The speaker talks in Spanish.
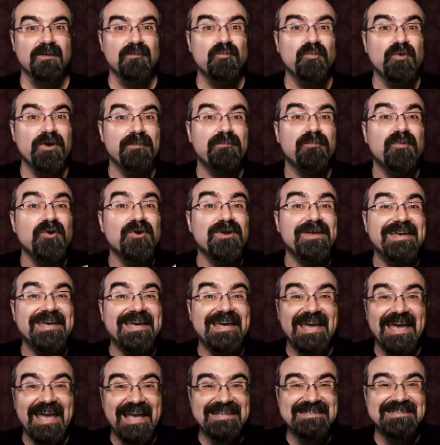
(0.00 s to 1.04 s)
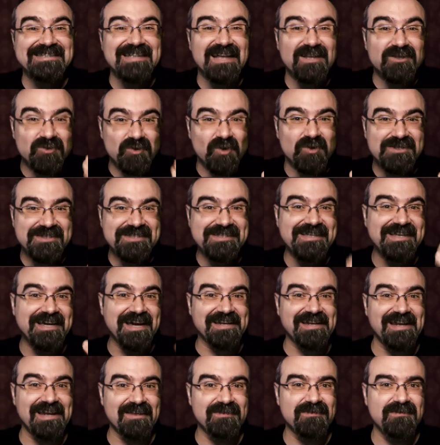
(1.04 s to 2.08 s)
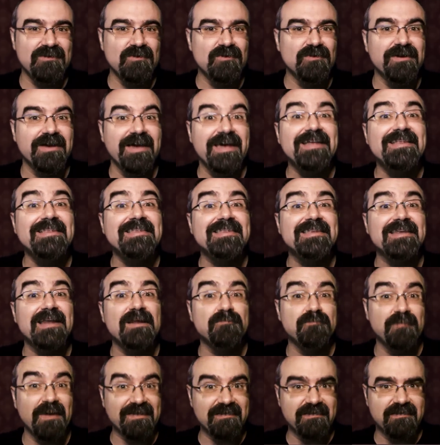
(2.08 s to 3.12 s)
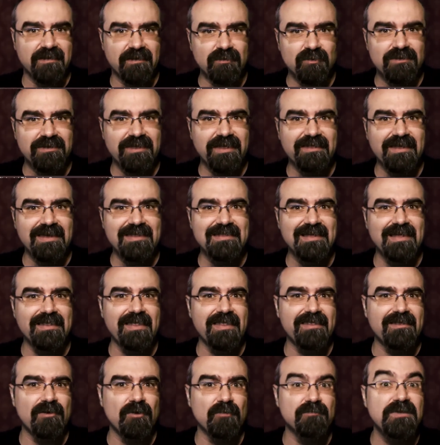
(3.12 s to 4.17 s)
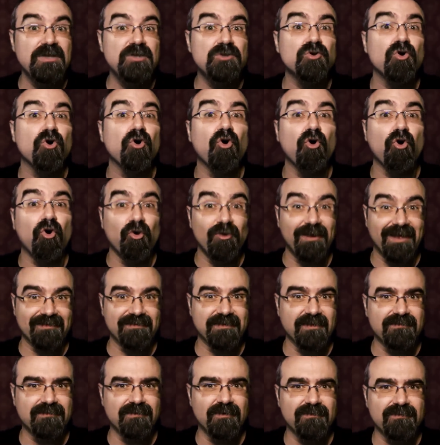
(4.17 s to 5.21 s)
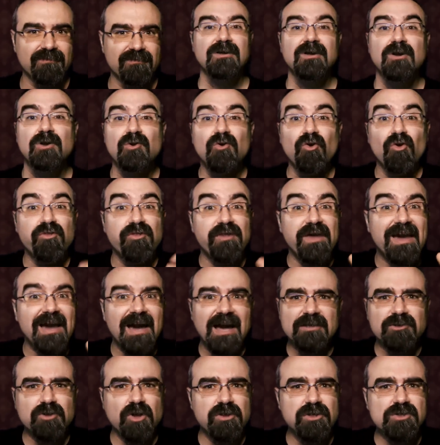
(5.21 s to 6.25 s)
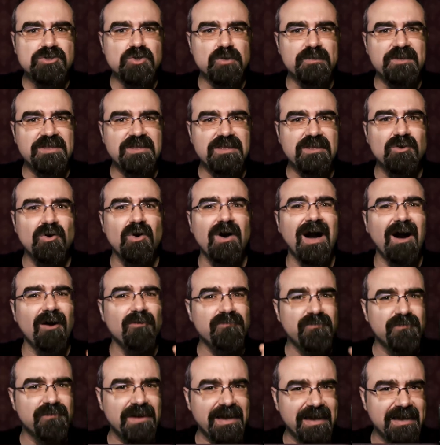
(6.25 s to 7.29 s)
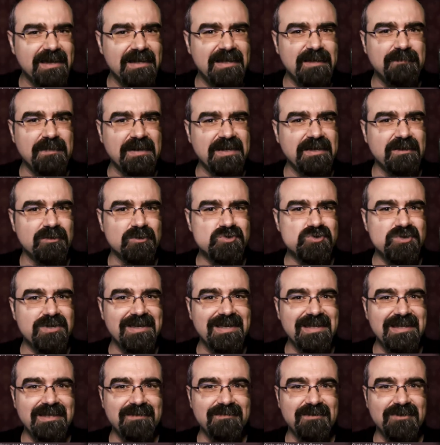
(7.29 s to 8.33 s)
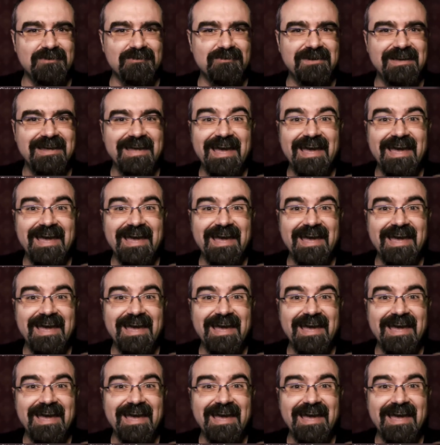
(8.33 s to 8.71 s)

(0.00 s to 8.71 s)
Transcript: Pues porque esta tóxica relación entre el panteón de deidades de los mitos con Azazoth los deja a todos sometidos a un frágil y peligroso equilibrio